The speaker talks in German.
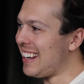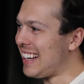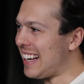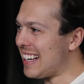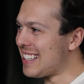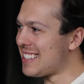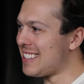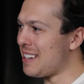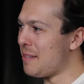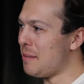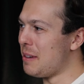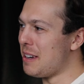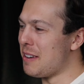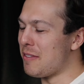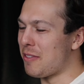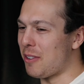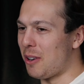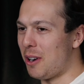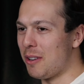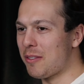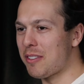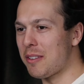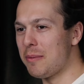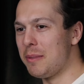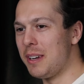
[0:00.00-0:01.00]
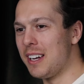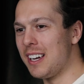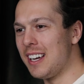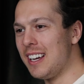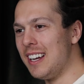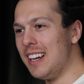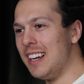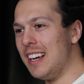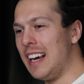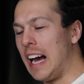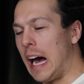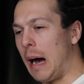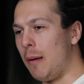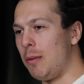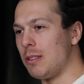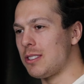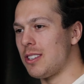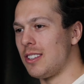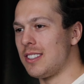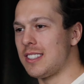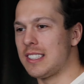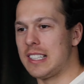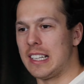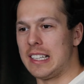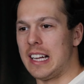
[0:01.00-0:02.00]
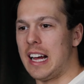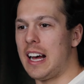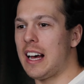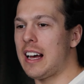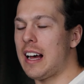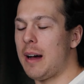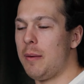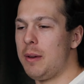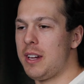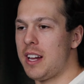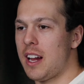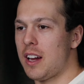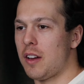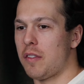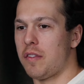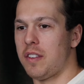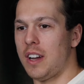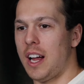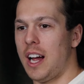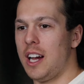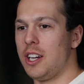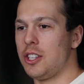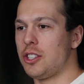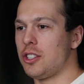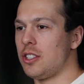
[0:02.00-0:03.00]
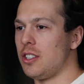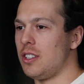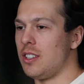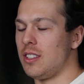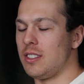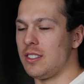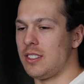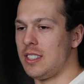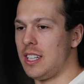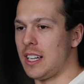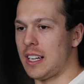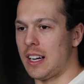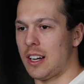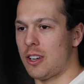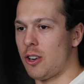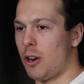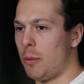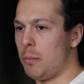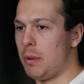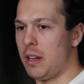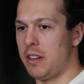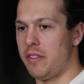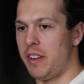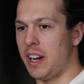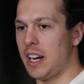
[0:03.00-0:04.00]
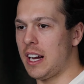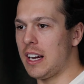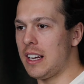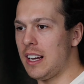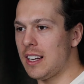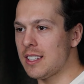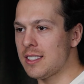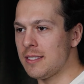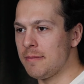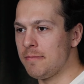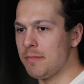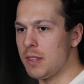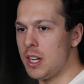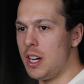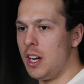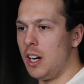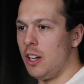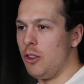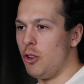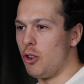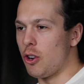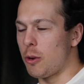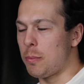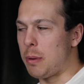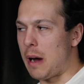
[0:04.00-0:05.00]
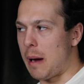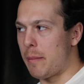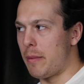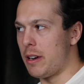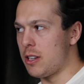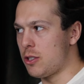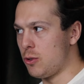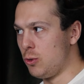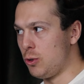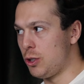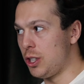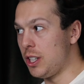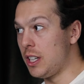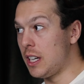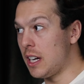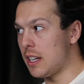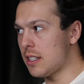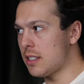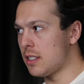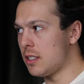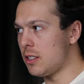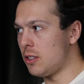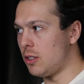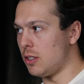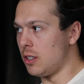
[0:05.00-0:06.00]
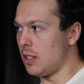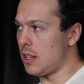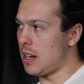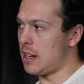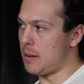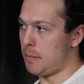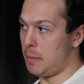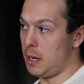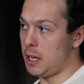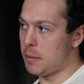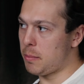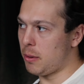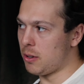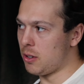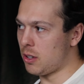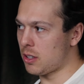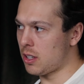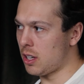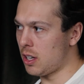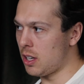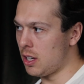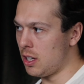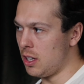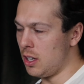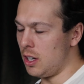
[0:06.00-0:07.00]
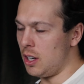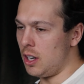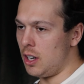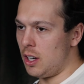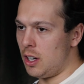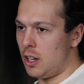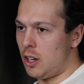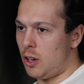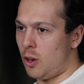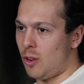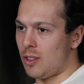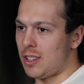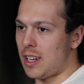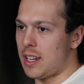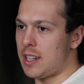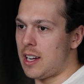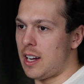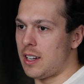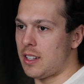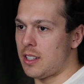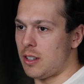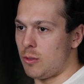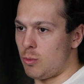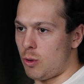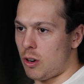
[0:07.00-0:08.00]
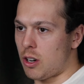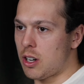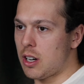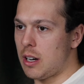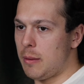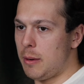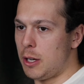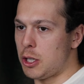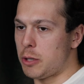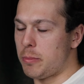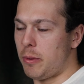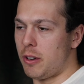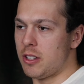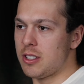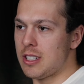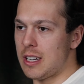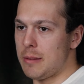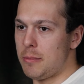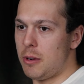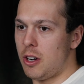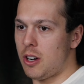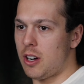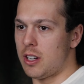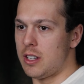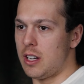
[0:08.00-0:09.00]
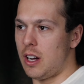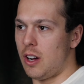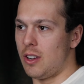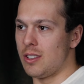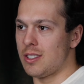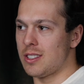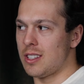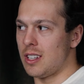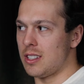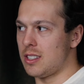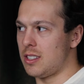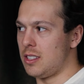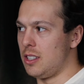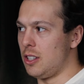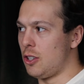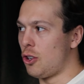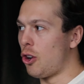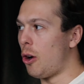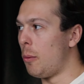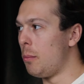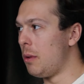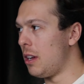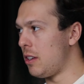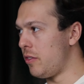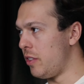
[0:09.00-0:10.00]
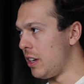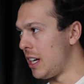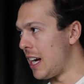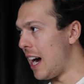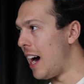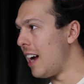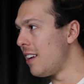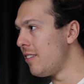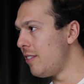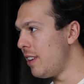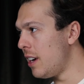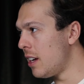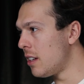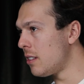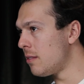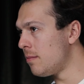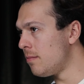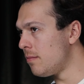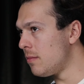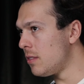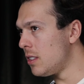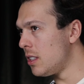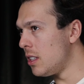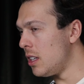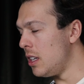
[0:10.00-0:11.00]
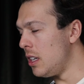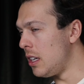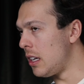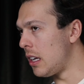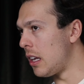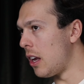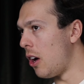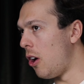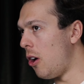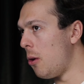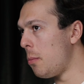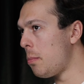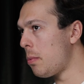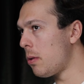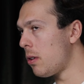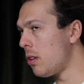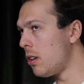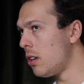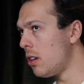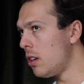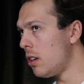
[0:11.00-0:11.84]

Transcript: gegessen habe mit einem Freund von mir. Aber sonst danach habe ich eigentlich Fleisch circa komplett weggelassen, nur noch ein paar Mal Sushi gegessen und halt Milchprodukte. Und dann hat Rocker, mein Sponsor, eben auch announced, dass die komplett vegan werden. Ich glaube